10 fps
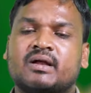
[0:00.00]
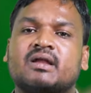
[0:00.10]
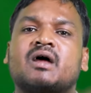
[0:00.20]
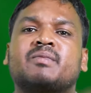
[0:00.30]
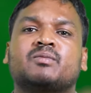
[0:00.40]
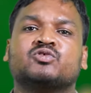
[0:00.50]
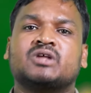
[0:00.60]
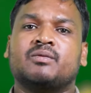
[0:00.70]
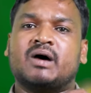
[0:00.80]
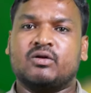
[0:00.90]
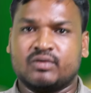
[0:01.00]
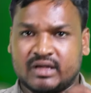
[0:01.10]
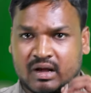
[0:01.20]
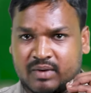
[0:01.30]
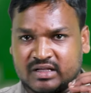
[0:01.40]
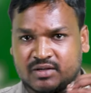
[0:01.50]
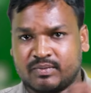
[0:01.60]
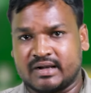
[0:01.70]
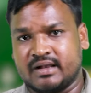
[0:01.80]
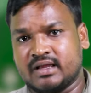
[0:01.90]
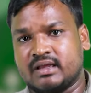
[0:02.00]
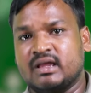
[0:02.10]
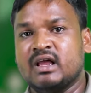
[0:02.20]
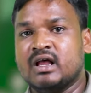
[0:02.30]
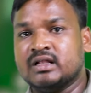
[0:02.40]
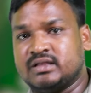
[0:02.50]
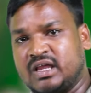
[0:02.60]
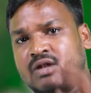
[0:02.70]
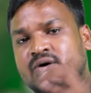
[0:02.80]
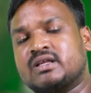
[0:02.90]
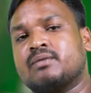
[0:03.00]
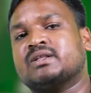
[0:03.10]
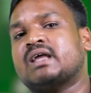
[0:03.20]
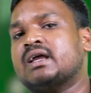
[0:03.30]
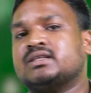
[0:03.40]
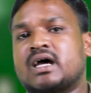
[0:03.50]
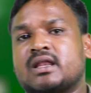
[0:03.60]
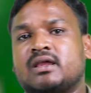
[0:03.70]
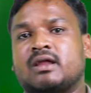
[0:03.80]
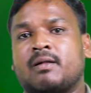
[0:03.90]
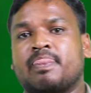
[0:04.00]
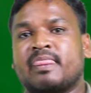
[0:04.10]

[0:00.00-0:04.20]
परगना में मुसलमानों की आबादी बढ़ने के तीन वजह बताई जा रही है